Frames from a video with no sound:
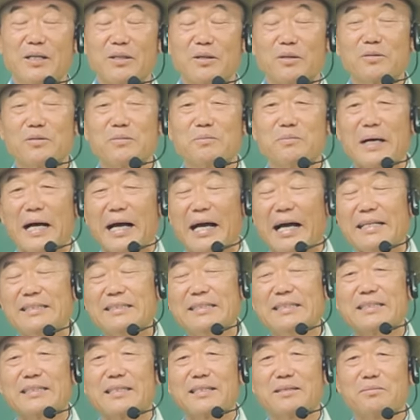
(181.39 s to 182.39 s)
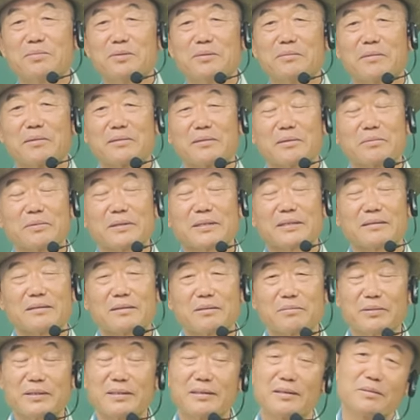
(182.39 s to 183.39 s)
요즘 많이 듣고 있는 듣고 있다
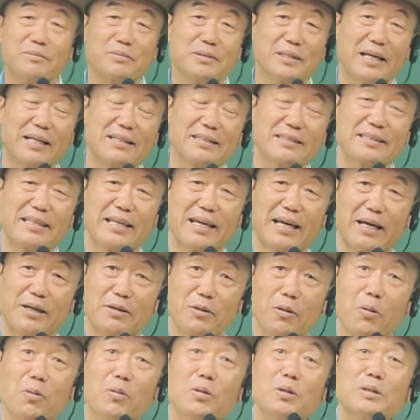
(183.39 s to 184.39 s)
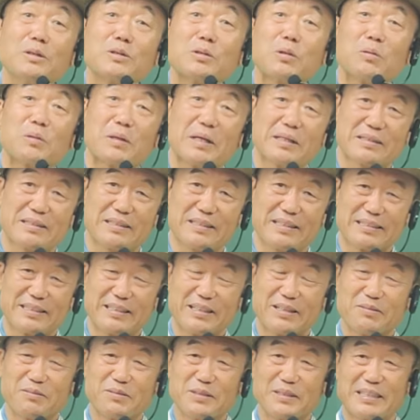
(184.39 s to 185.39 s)
듣고 있다 듣고 하는데 요걸 통해서
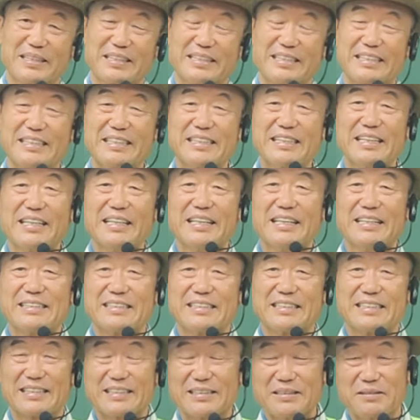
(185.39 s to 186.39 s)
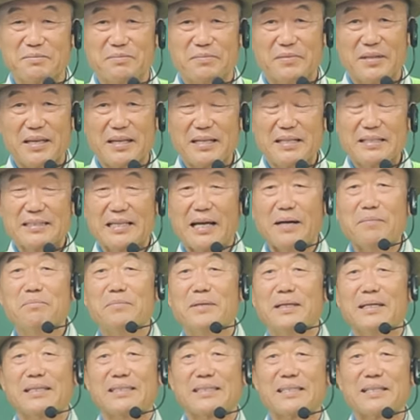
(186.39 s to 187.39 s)
여러분들이 지금
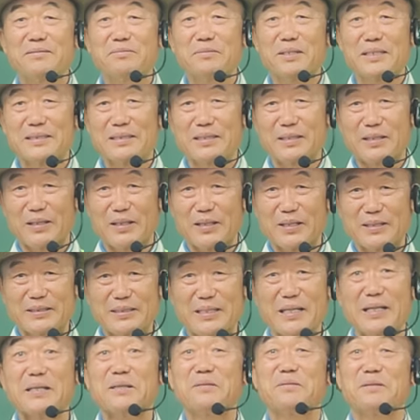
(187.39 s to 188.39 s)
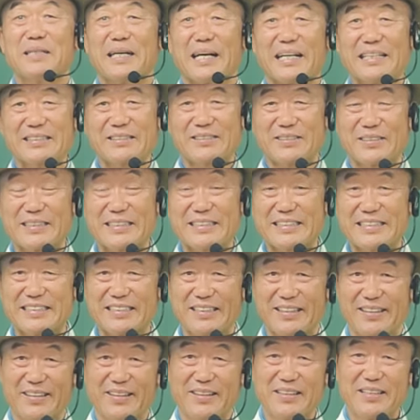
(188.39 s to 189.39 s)
산매에 들면서 체험을 할 수
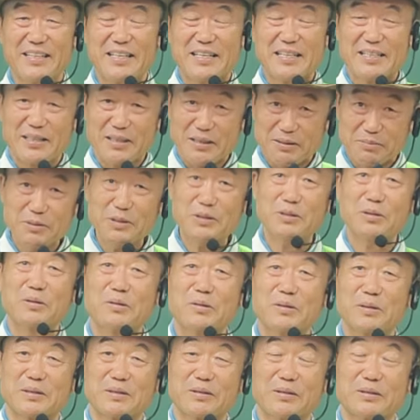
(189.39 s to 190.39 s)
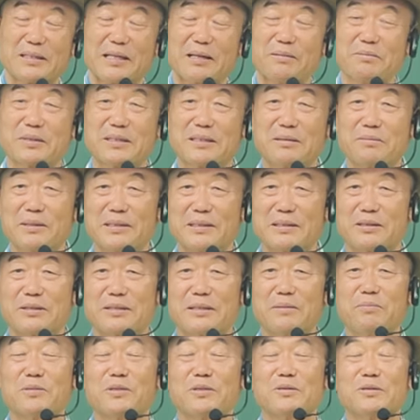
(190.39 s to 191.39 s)
있어요. 너무 좋은 요 30일
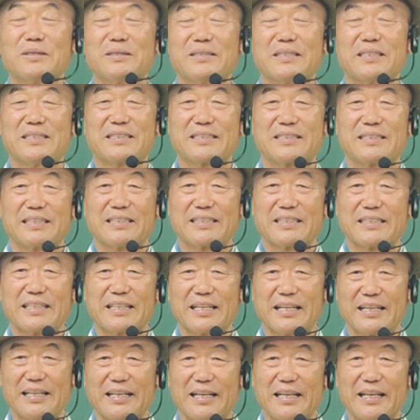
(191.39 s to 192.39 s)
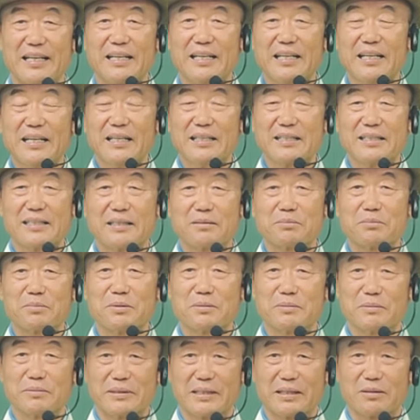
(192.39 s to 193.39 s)
집중 정진 기간에
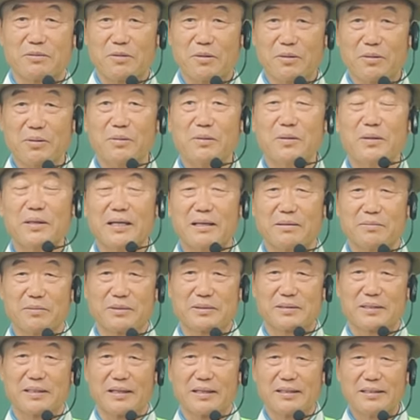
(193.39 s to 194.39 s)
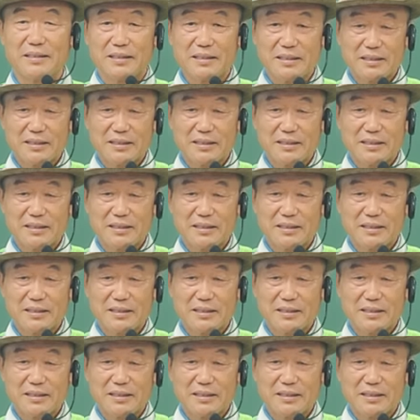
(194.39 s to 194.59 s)
덕분입니다. 꼭 해보세요.